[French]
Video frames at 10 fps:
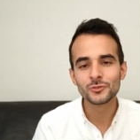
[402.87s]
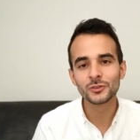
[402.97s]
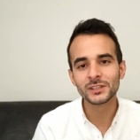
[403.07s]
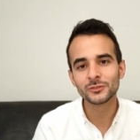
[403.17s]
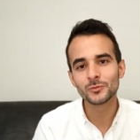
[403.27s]
du
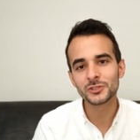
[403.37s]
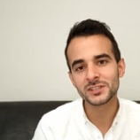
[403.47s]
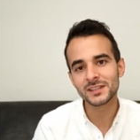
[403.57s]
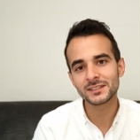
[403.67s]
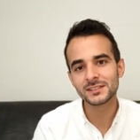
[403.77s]
côté de
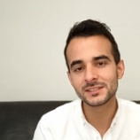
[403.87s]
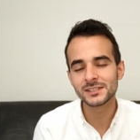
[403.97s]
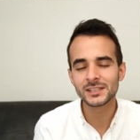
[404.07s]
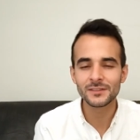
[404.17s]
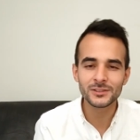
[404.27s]
Manchester
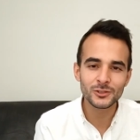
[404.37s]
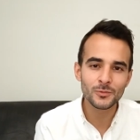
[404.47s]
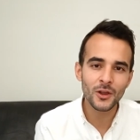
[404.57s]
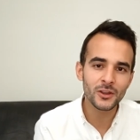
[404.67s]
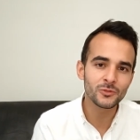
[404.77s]
City Kevin
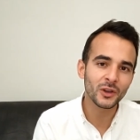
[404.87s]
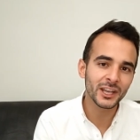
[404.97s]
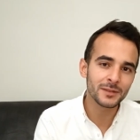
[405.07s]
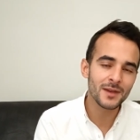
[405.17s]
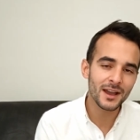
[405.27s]
De Bruyne ou
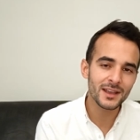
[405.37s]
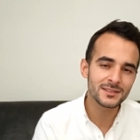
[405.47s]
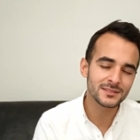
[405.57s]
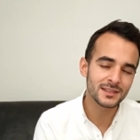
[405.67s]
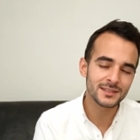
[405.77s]
Riyad
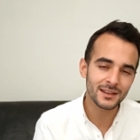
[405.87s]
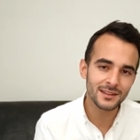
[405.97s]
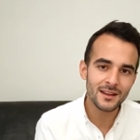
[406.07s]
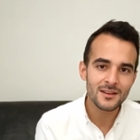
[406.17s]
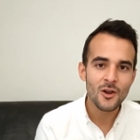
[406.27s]
Mahrez, c'est
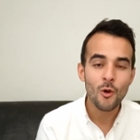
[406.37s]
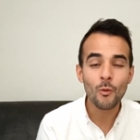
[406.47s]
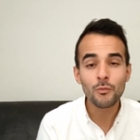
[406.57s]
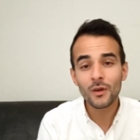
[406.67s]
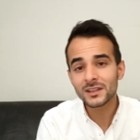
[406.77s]
certain.
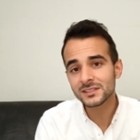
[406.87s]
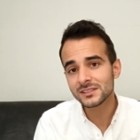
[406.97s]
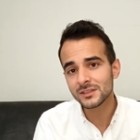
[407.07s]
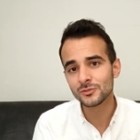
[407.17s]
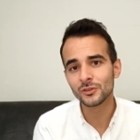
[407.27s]
On pourrait
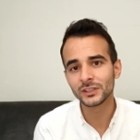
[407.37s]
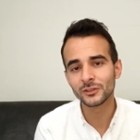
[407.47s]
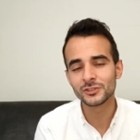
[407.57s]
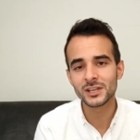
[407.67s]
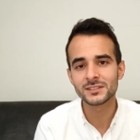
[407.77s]
citer du
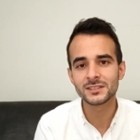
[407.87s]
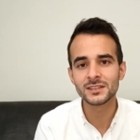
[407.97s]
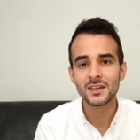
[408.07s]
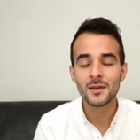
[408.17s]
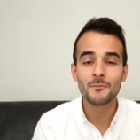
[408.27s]
côté de
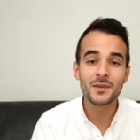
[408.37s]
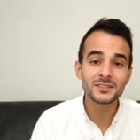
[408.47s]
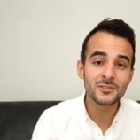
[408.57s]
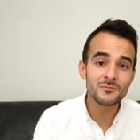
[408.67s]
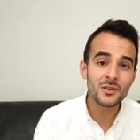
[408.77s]
Chelsea
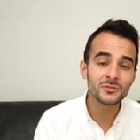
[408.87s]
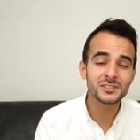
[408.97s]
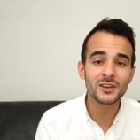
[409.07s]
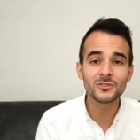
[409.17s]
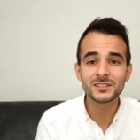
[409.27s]
Mason Mount,
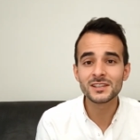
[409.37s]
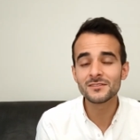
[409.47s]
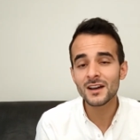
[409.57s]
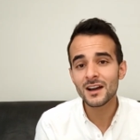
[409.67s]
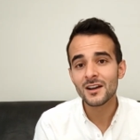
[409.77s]
Thiago
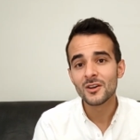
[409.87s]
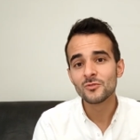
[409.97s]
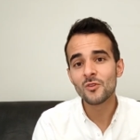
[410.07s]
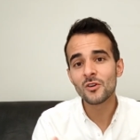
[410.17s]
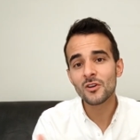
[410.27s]
Silva
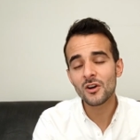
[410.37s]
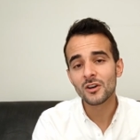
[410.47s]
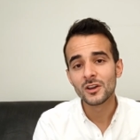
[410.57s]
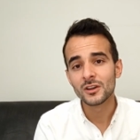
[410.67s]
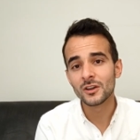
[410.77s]
ou
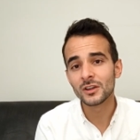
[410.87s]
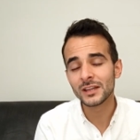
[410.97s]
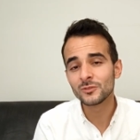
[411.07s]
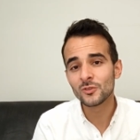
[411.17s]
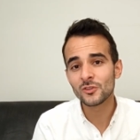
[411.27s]
encore
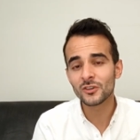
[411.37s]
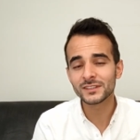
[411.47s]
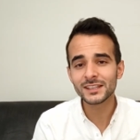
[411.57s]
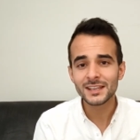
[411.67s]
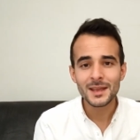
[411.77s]
euh, N'Golo
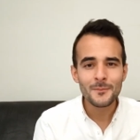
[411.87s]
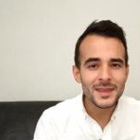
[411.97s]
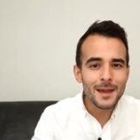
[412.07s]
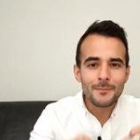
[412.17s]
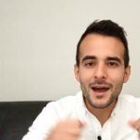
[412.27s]
Kanté,
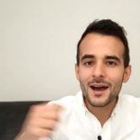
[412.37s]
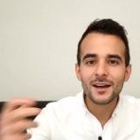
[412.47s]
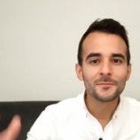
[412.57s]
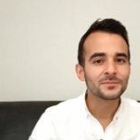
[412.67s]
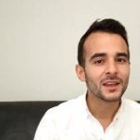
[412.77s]
mais il n'y a pas
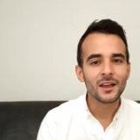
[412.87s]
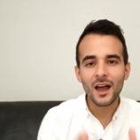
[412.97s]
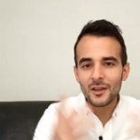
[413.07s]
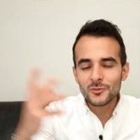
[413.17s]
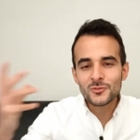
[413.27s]

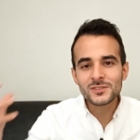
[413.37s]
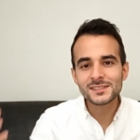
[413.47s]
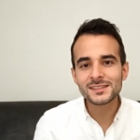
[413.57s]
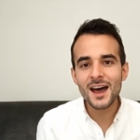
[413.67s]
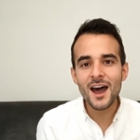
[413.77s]
une
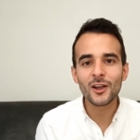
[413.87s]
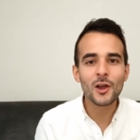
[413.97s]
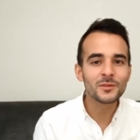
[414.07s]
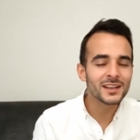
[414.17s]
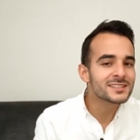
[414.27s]
star
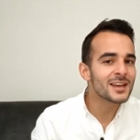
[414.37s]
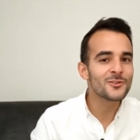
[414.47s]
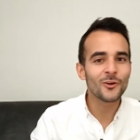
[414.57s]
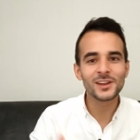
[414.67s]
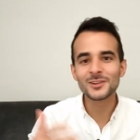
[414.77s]
comme
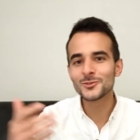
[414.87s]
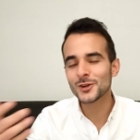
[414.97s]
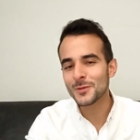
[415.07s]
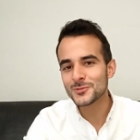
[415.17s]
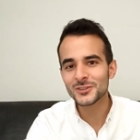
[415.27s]
Cristiano Ronaldo,
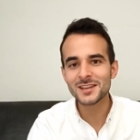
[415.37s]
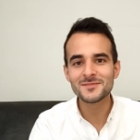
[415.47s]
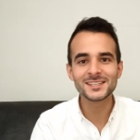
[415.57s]
comme Lionel